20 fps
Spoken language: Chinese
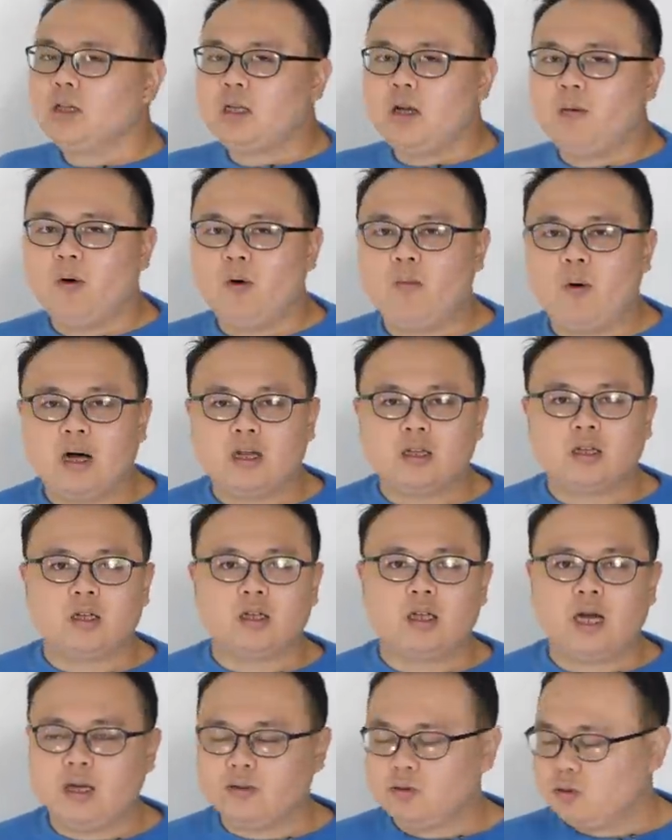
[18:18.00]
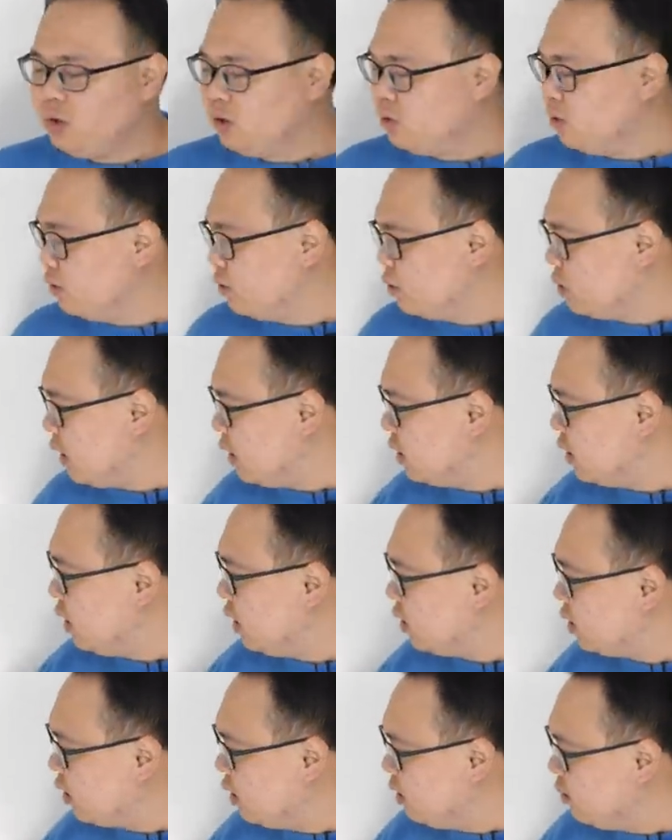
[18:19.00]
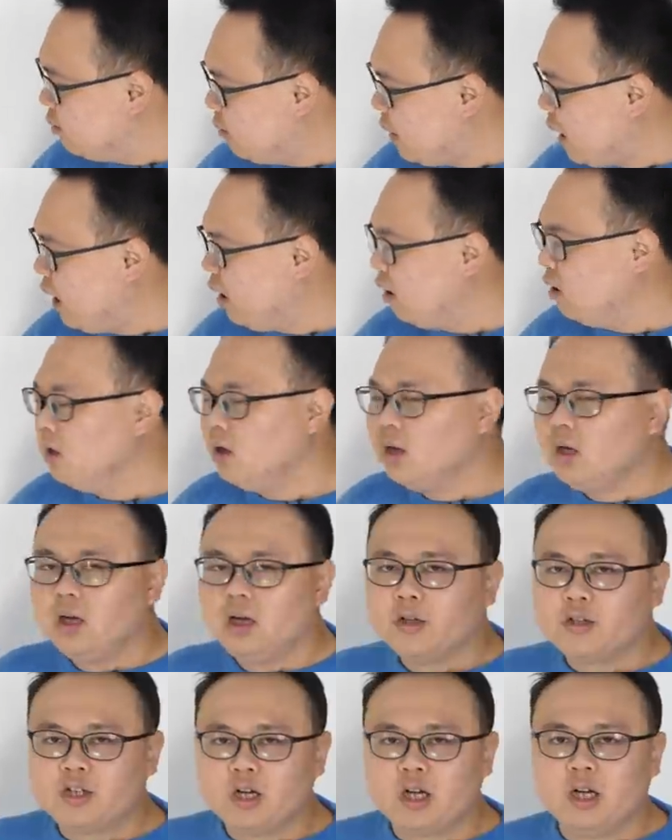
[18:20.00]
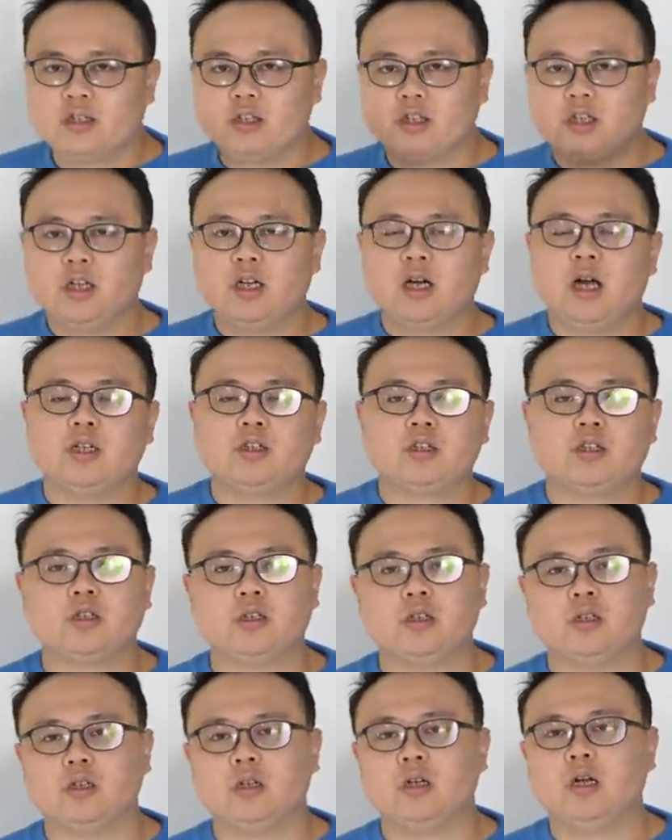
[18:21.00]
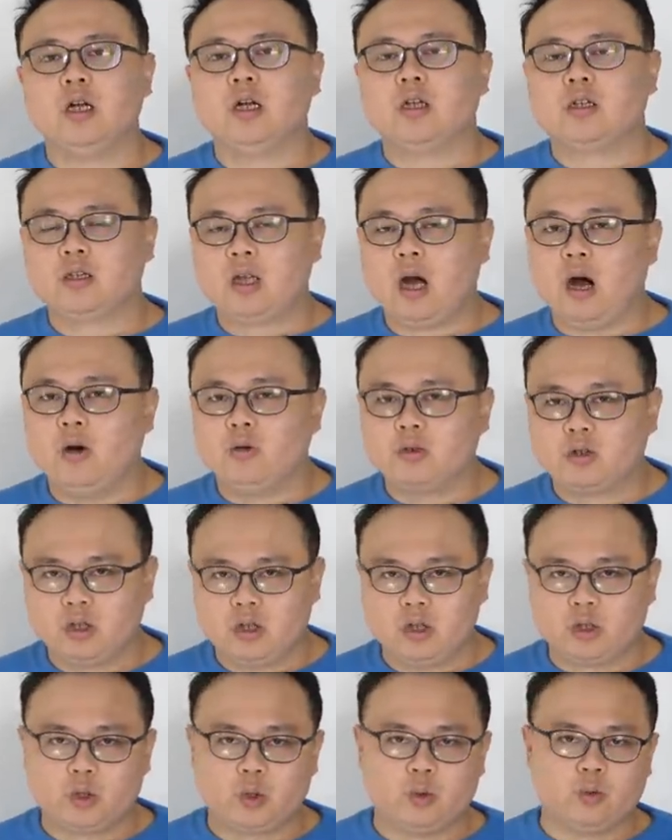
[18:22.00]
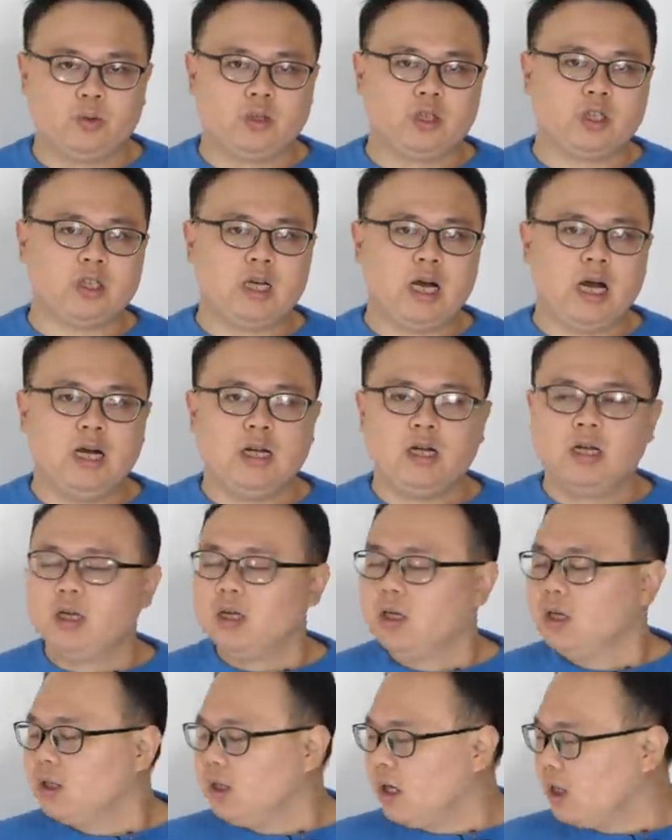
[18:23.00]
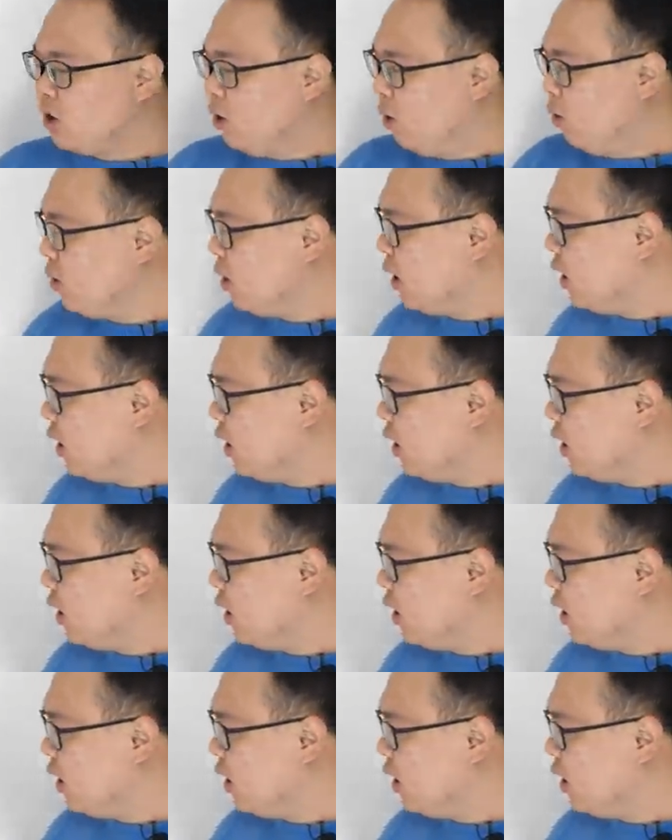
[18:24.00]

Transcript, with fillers: 那么王特大最终选择了登炮，这个棋应该是导致了输棋啊。那有